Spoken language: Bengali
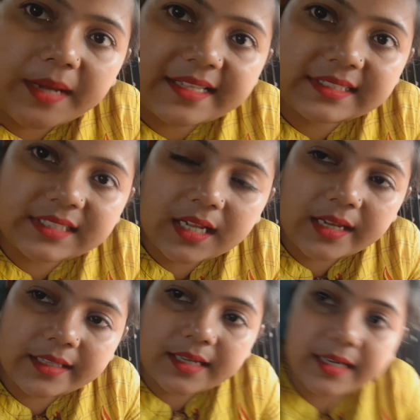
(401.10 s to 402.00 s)

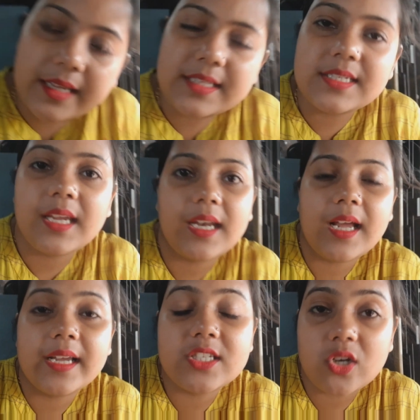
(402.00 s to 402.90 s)
রাস্তায় দাঁড়িয়ে আছি এর
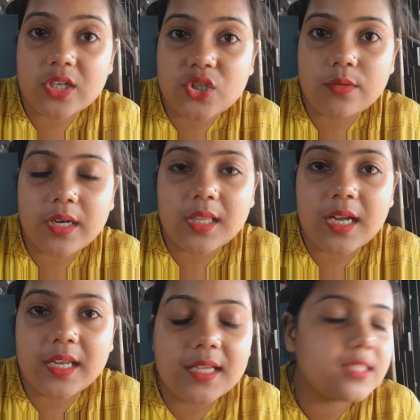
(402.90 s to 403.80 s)
আগে জলেশ্বরে
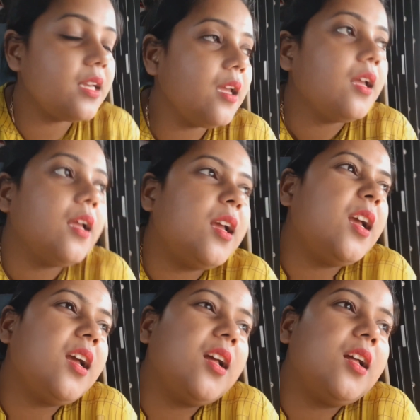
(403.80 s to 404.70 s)
দাঁড়িয়েছে
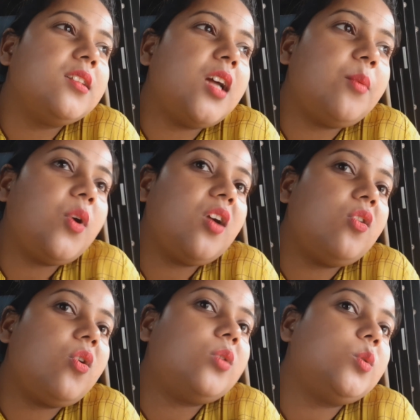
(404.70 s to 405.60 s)
তারপর
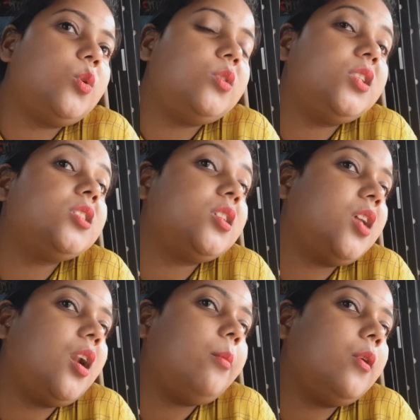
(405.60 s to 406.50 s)
এখনো কতগুলো স্টেশন
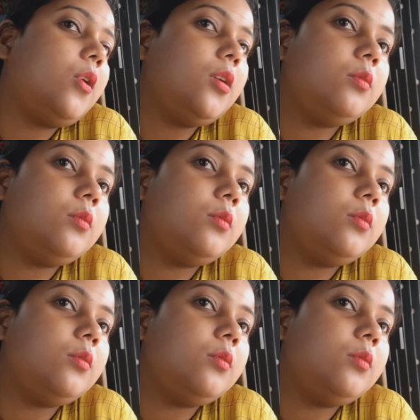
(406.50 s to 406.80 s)
দাঁড়াবে গো